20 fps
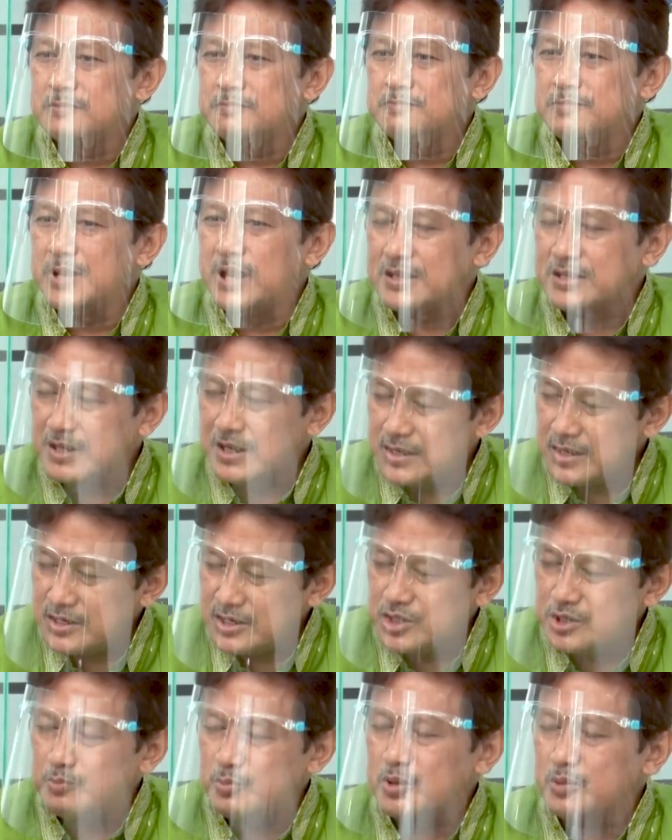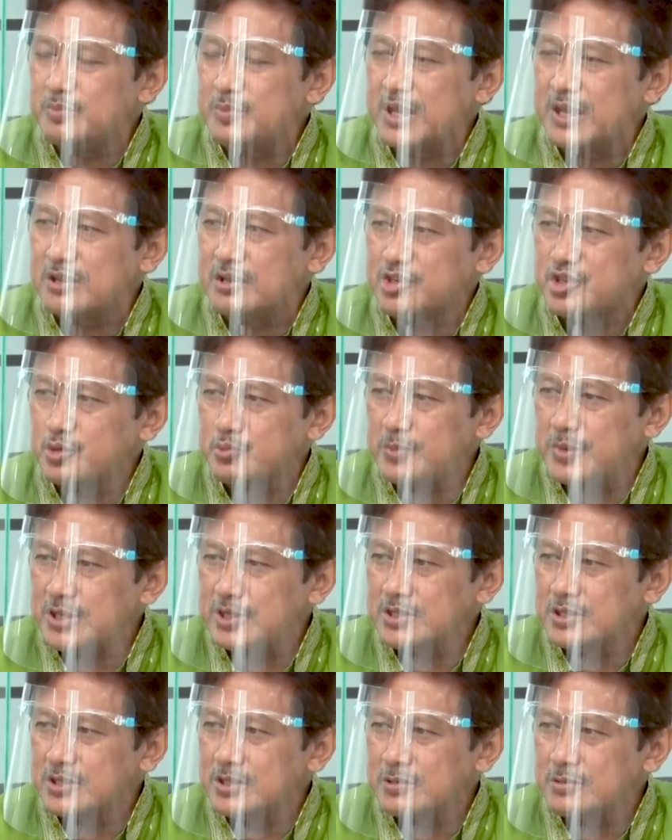biasanya disebut maker
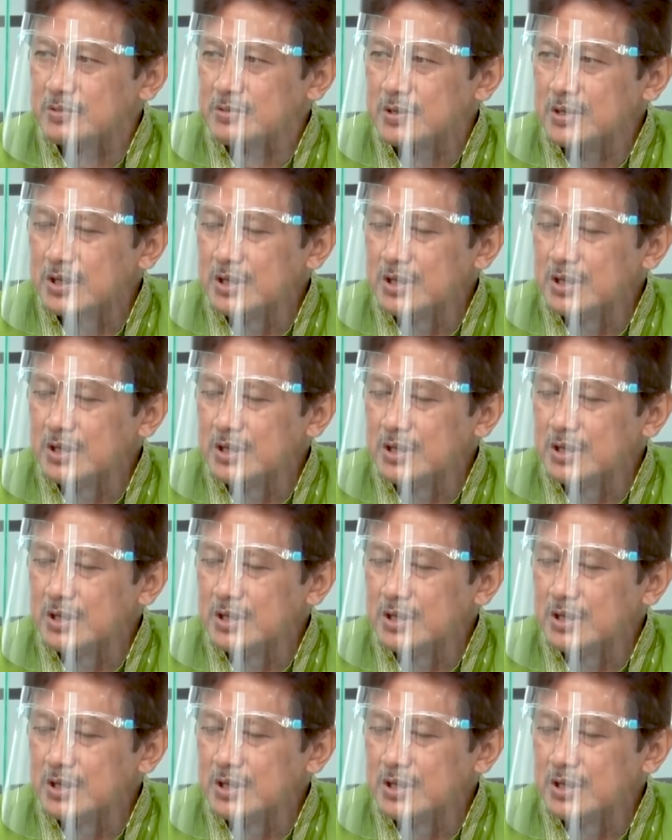space itu.